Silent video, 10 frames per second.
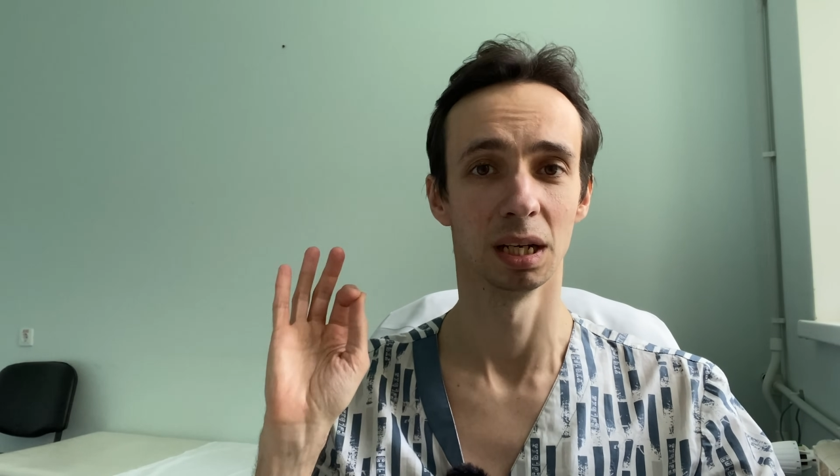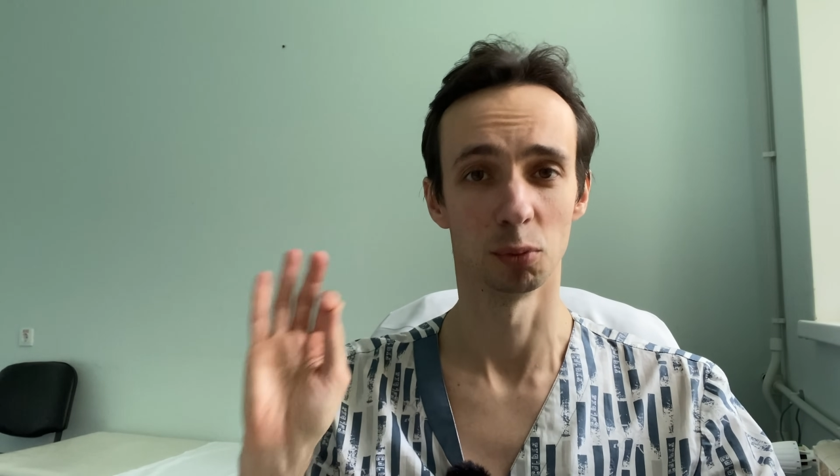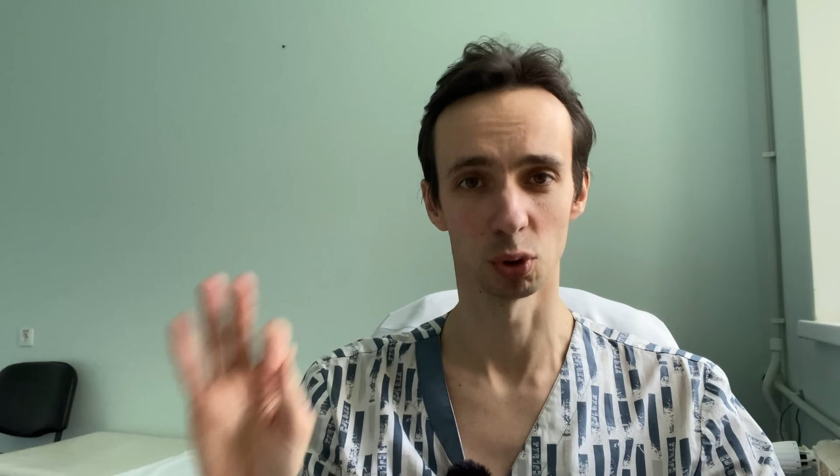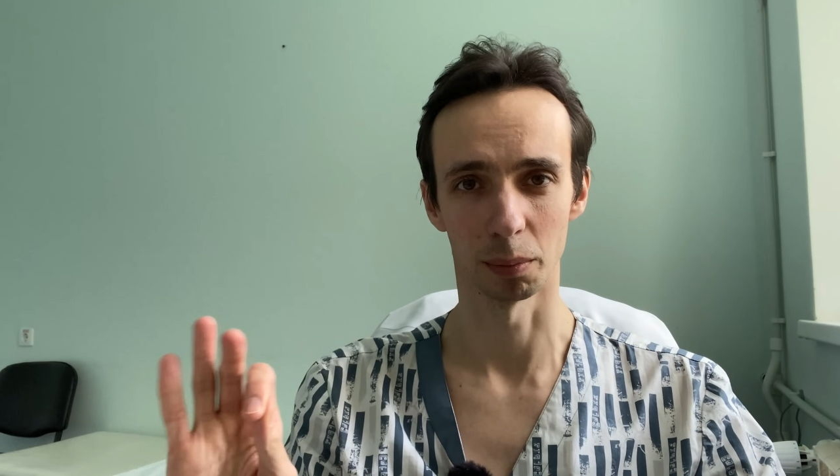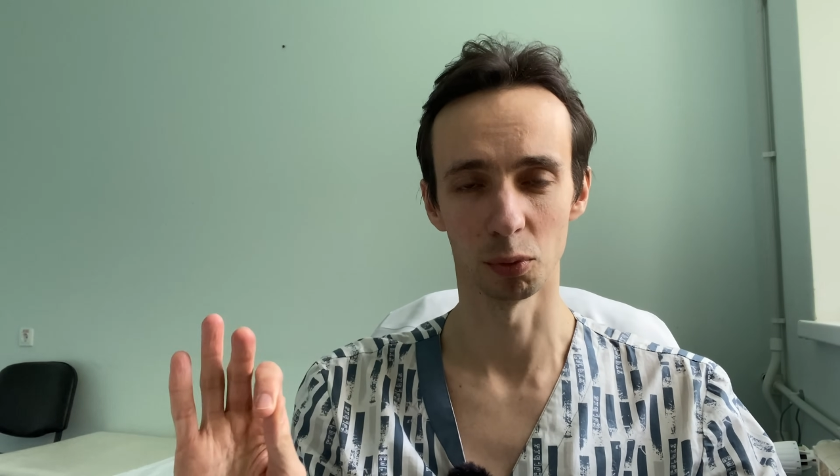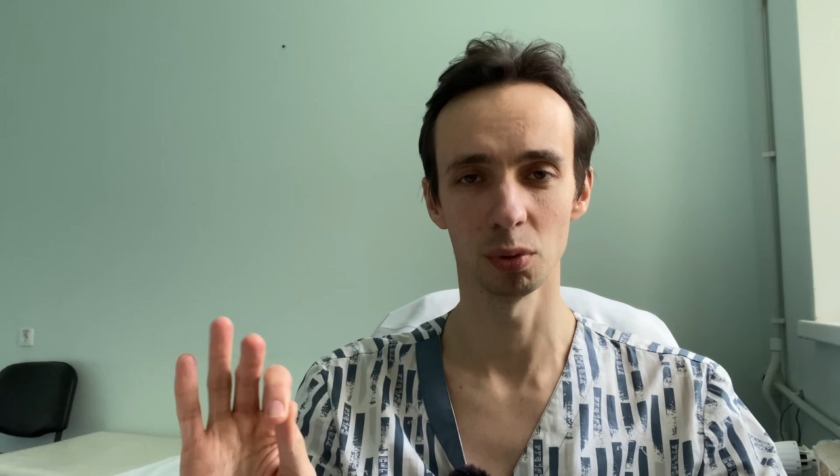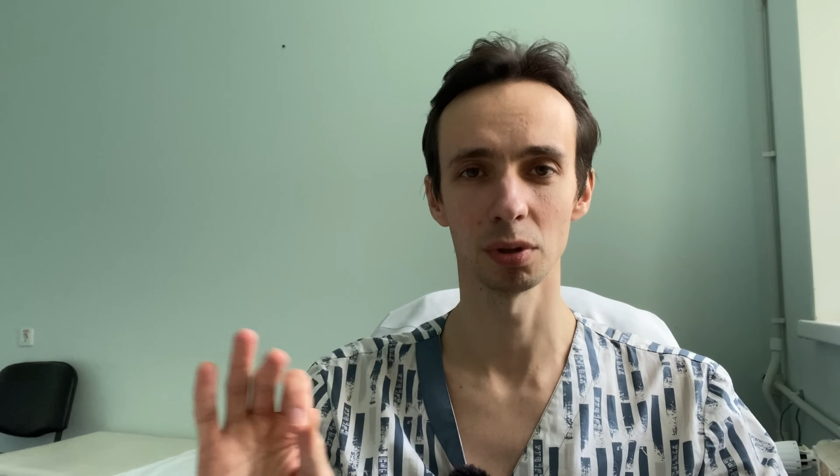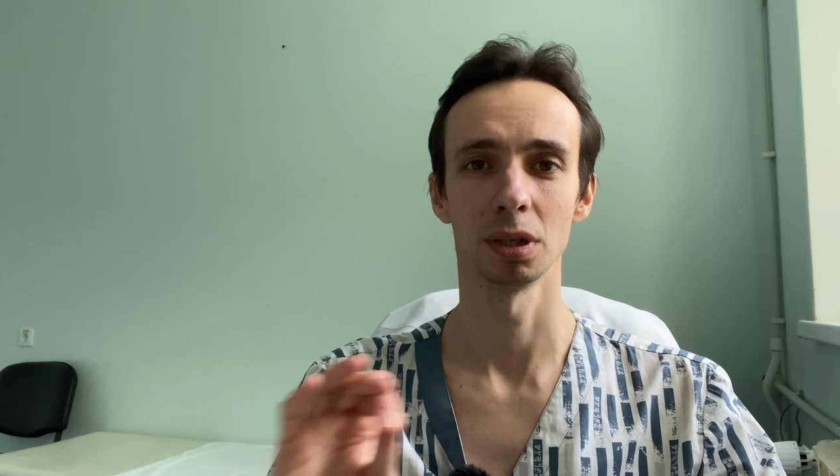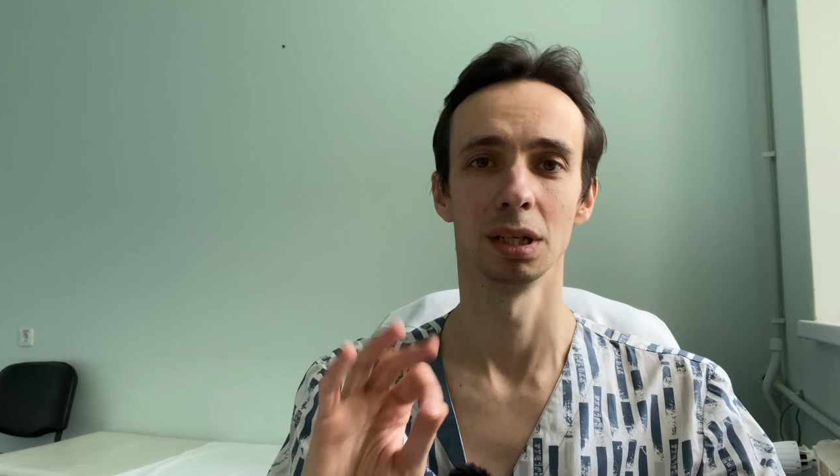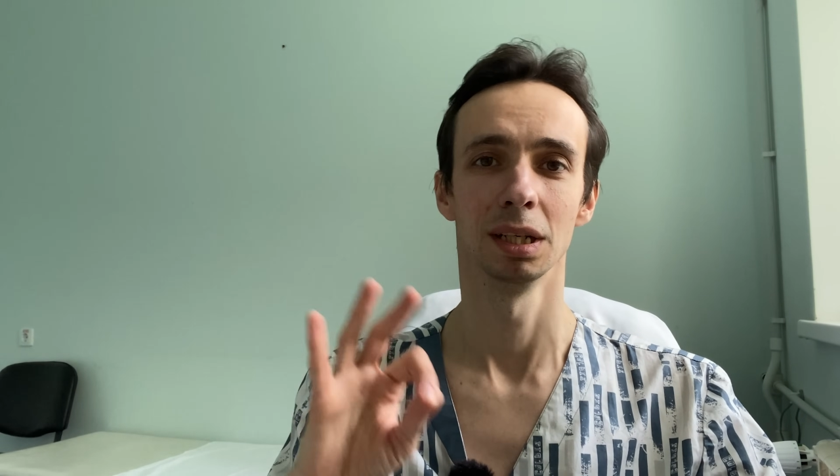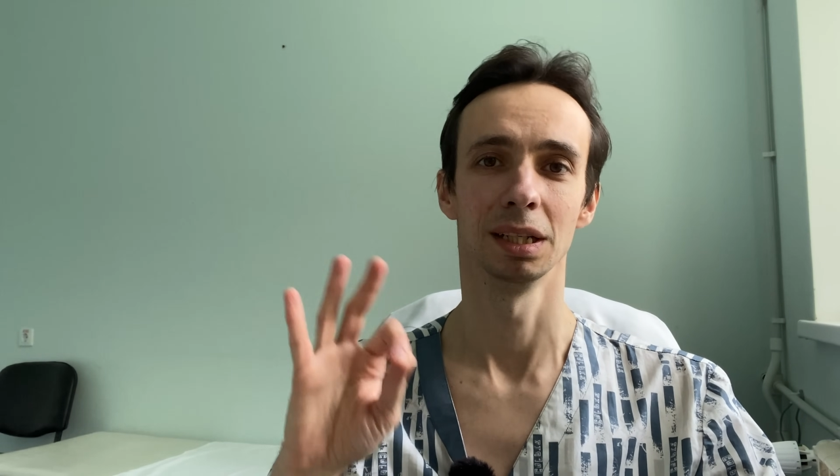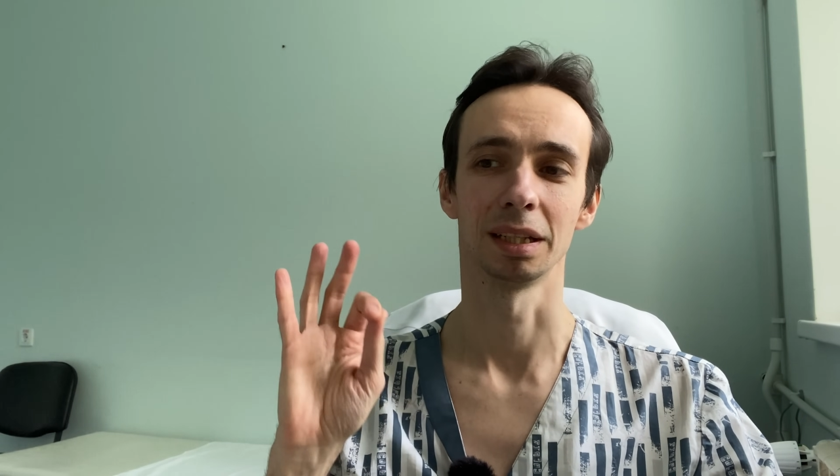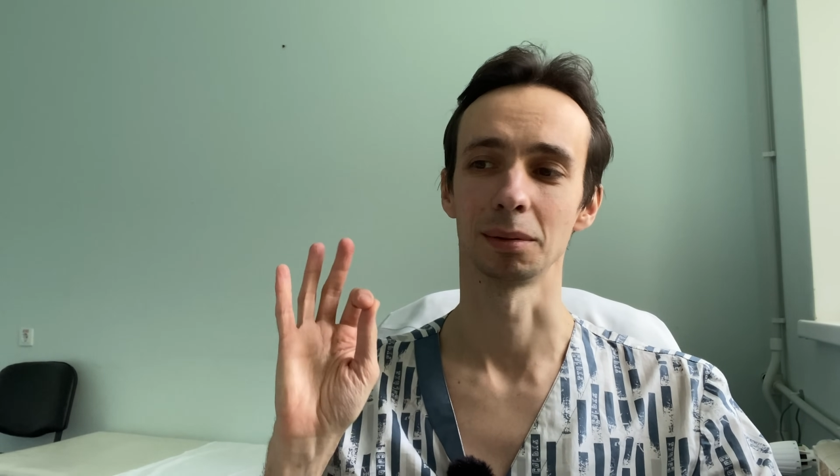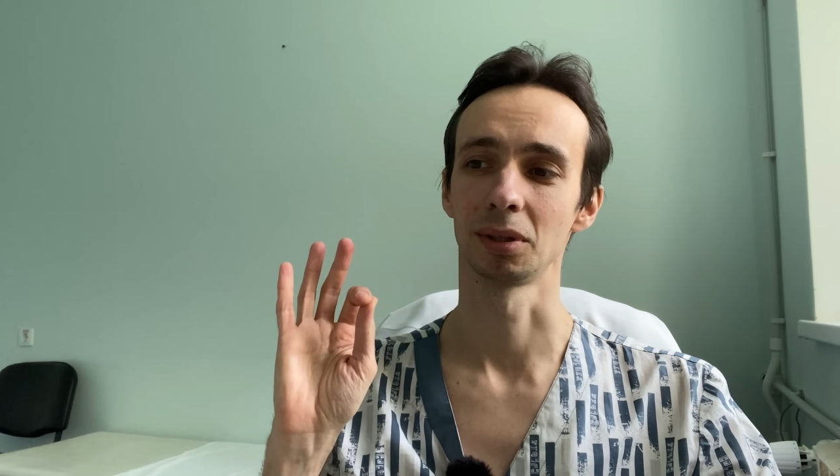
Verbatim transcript: мухомор, там,